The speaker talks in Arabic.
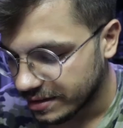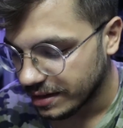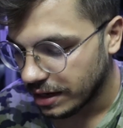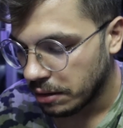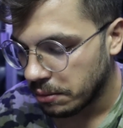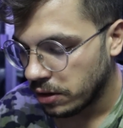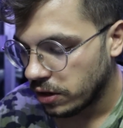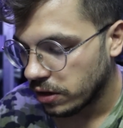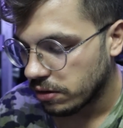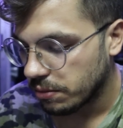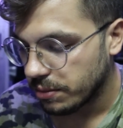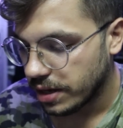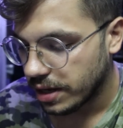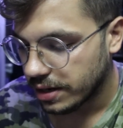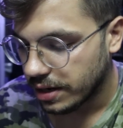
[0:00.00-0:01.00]
السلام
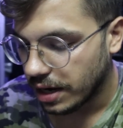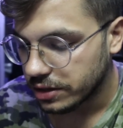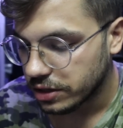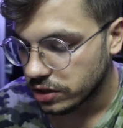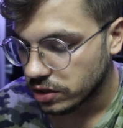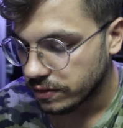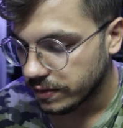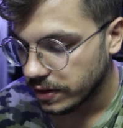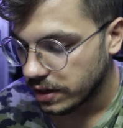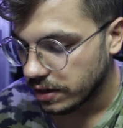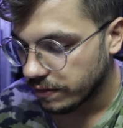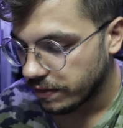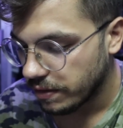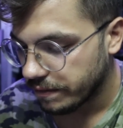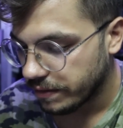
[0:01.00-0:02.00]
عليكم ماهر، هل تشوف إنه
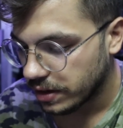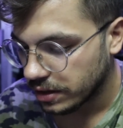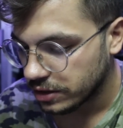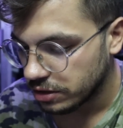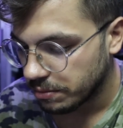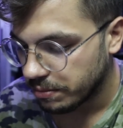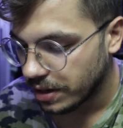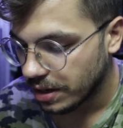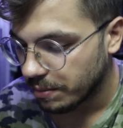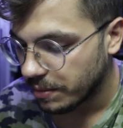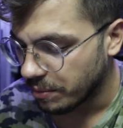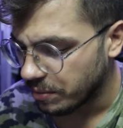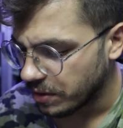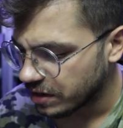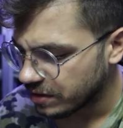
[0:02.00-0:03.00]
في فرق جبار
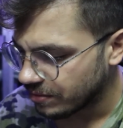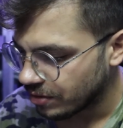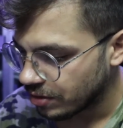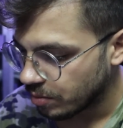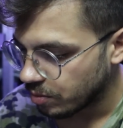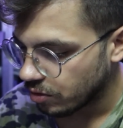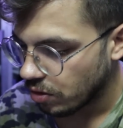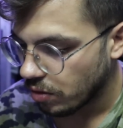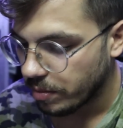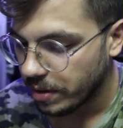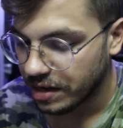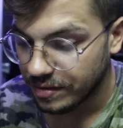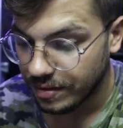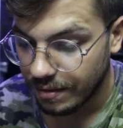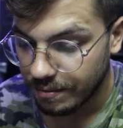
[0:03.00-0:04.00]
بين ps 4 Pro و
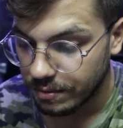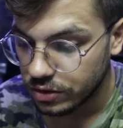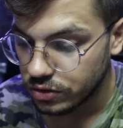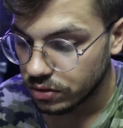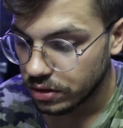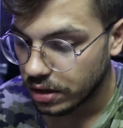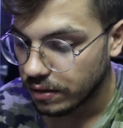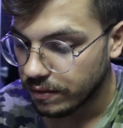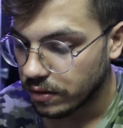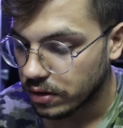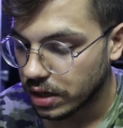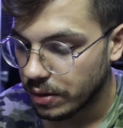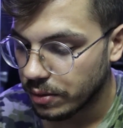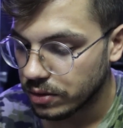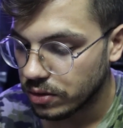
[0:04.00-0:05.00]
ps 5 بجودة ال
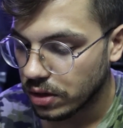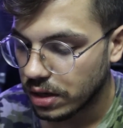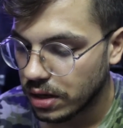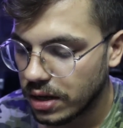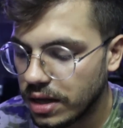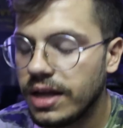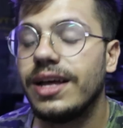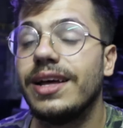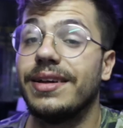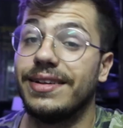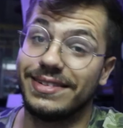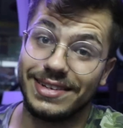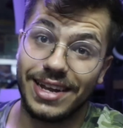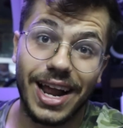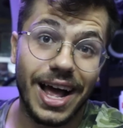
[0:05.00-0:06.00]
4K والدقة؟
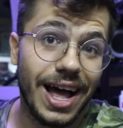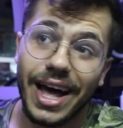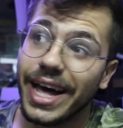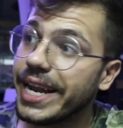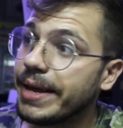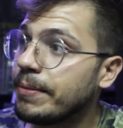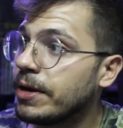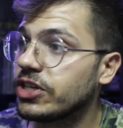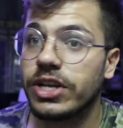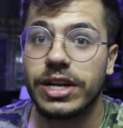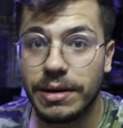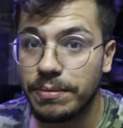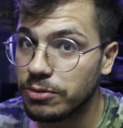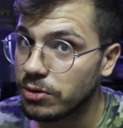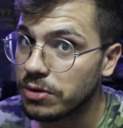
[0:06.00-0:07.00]
الصراحة أنا ما
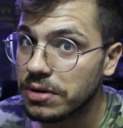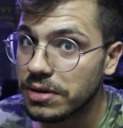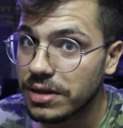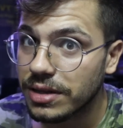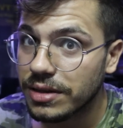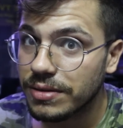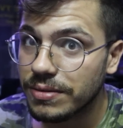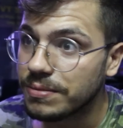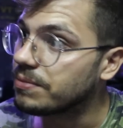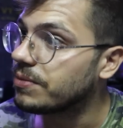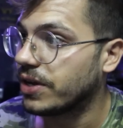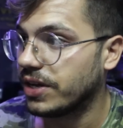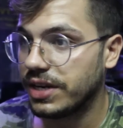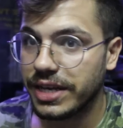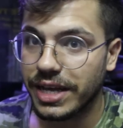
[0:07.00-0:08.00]
جربتهم
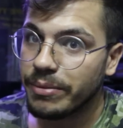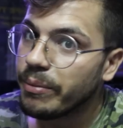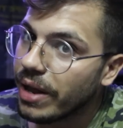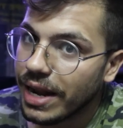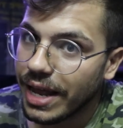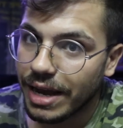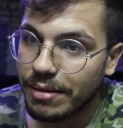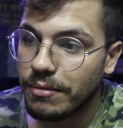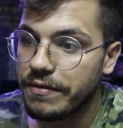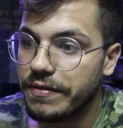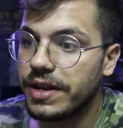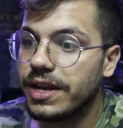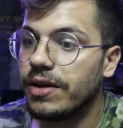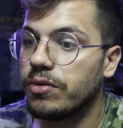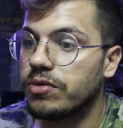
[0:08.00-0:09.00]
يعني كرمال هيك ما
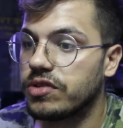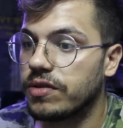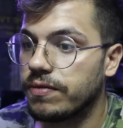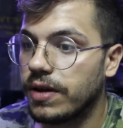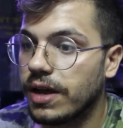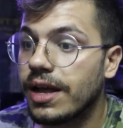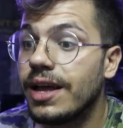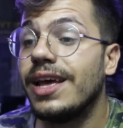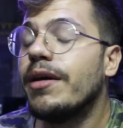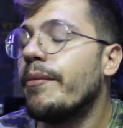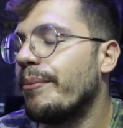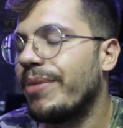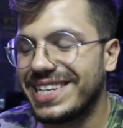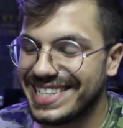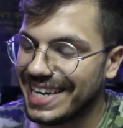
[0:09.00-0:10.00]
فيني اوصف لك
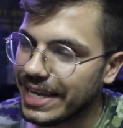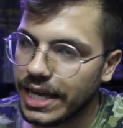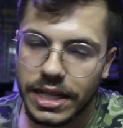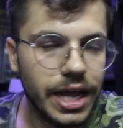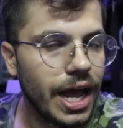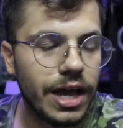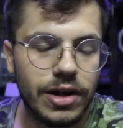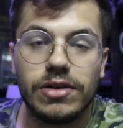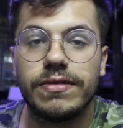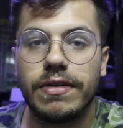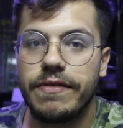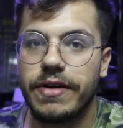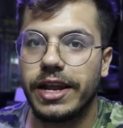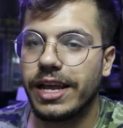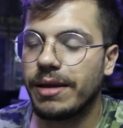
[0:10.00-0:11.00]
بس اكيد حيكون في
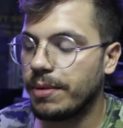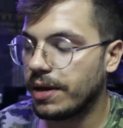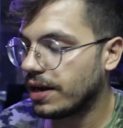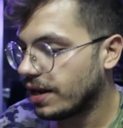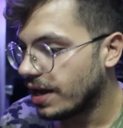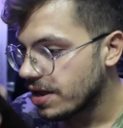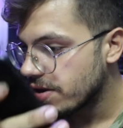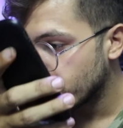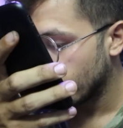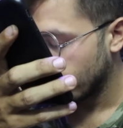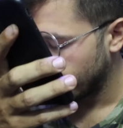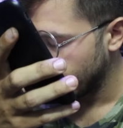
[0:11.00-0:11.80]
فرق كبير لانه